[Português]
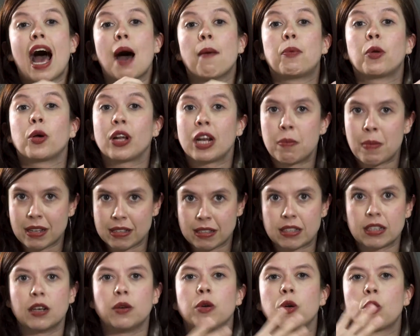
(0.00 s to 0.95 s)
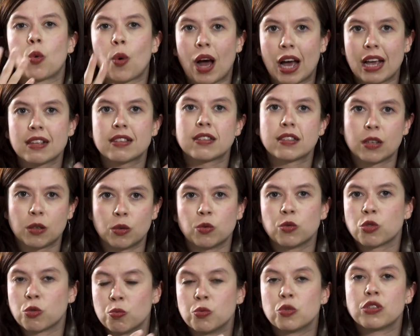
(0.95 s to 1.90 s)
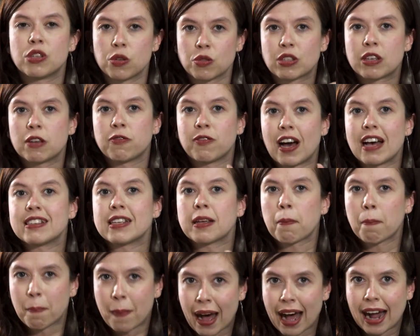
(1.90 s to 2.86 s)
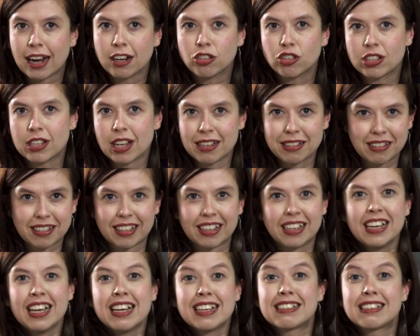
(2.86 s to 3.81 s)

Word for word: a programação e quais são os museus que fazem parte dessa